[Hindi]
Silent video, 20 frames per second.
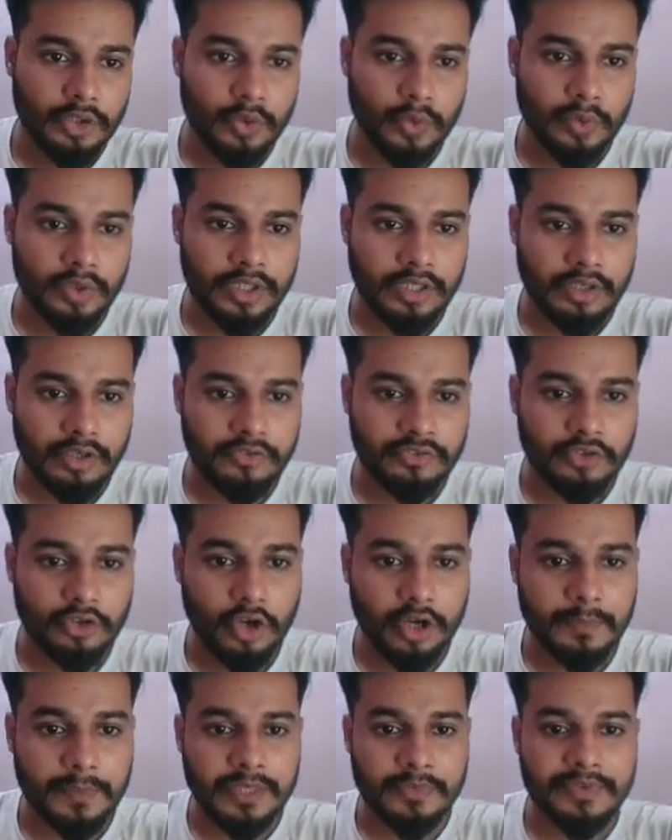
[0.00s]
टोटल ऑफ
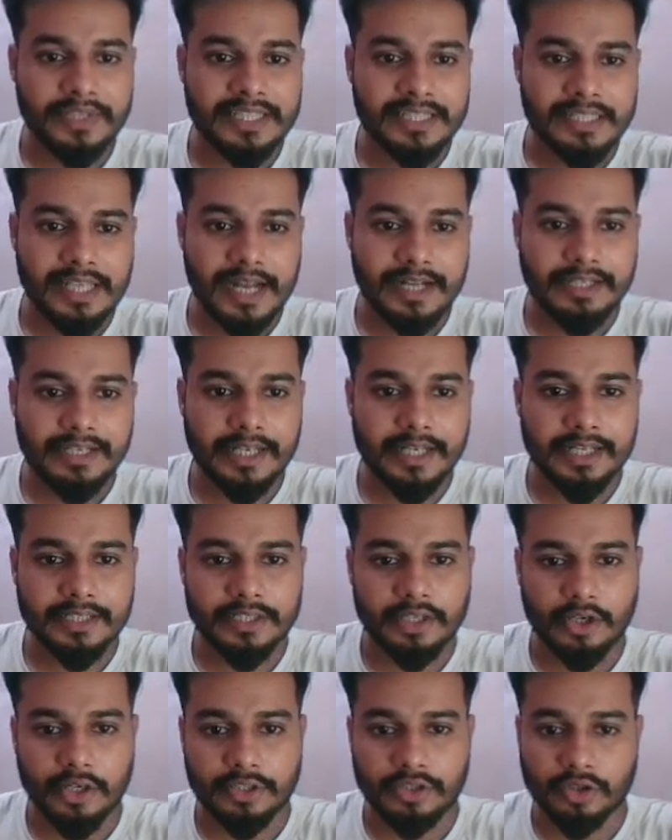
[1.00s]
नॉर्मल वेजेज एंड
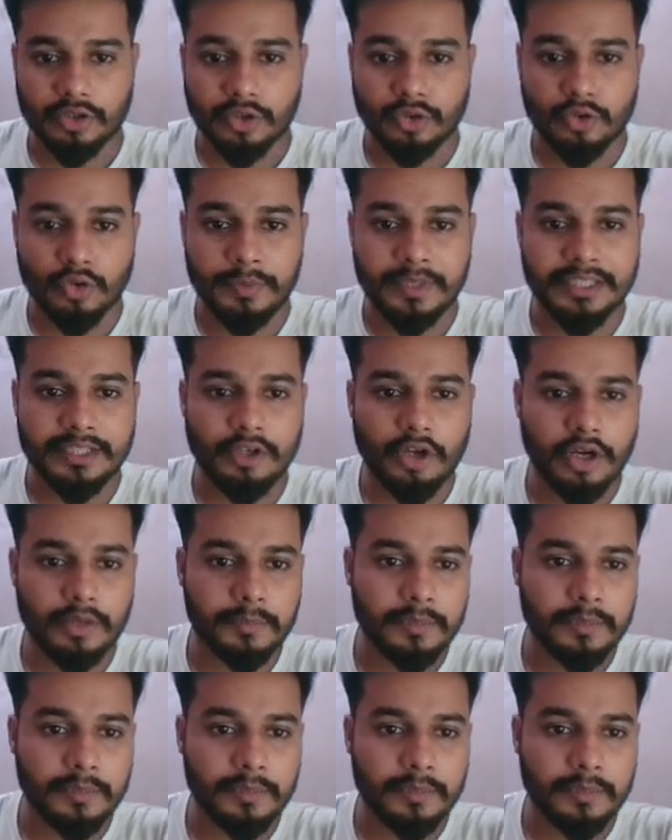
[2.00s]
डीएनएस एनालिसिस तो जो भी